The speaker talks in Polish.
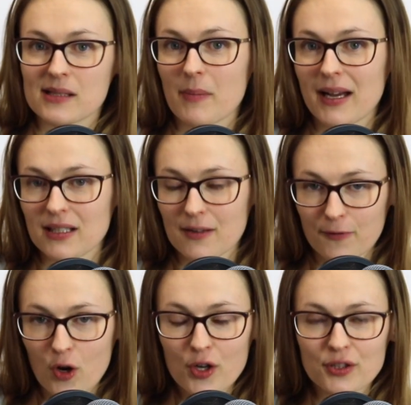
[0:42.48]
ist meine
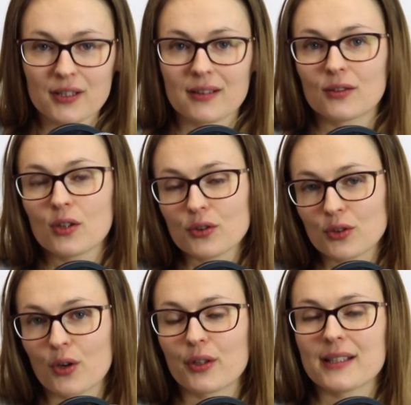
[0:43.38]
Freundin, to
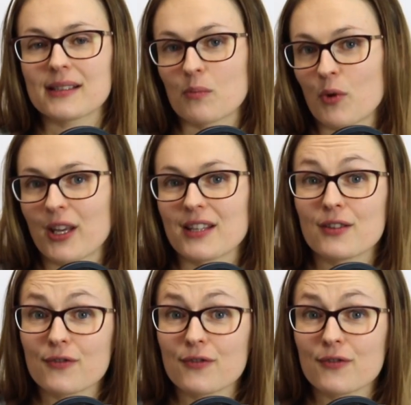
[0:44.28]
to jest moja